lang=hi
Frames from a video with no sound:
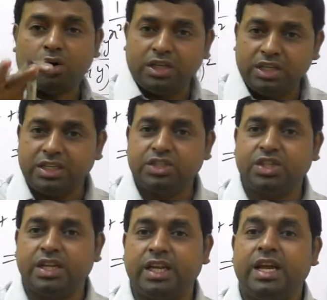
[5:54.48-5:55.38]
और
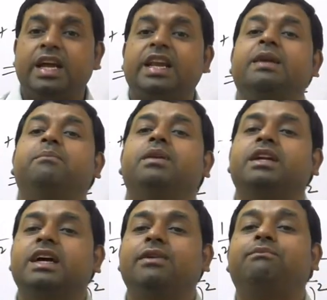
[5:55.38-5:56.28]
नीचे
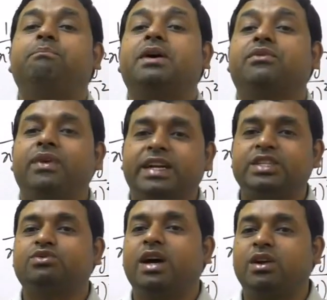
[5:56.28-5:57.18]
नंबर का
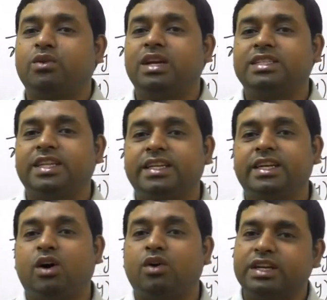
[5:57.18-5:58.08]
परफेक्ट स्क्वायर होना
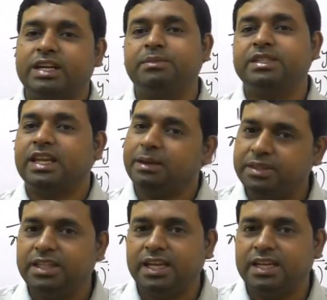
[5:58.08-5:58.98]
चाहिए और अगर हम इतना
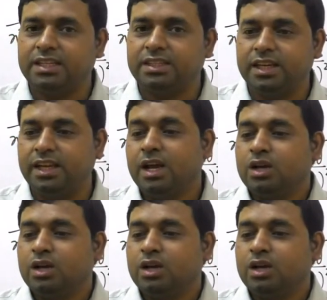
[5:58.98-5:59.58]
भी देख लेते